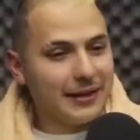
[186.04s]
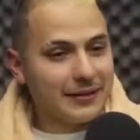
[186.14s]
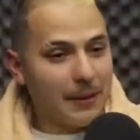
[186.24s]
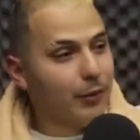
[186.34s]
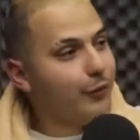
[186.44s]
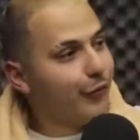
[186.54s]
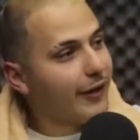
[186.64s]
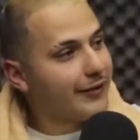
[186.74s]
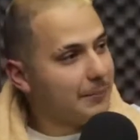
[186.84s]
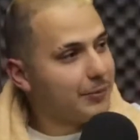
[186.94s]
tá muito feio
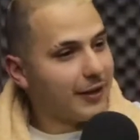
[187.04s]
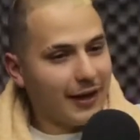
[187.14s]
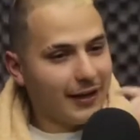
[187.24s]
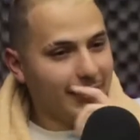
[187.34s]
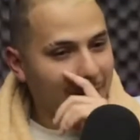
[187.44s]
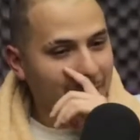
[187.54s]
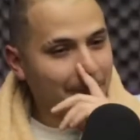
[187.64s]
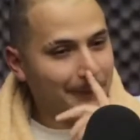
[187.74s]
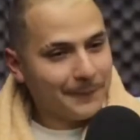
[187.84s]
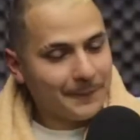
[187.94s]
assim pros caras Não, tá rir. tá
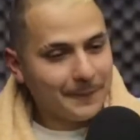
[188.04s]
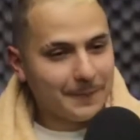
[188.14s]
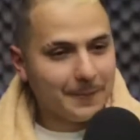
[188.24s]
bonito. Não, tá bonito,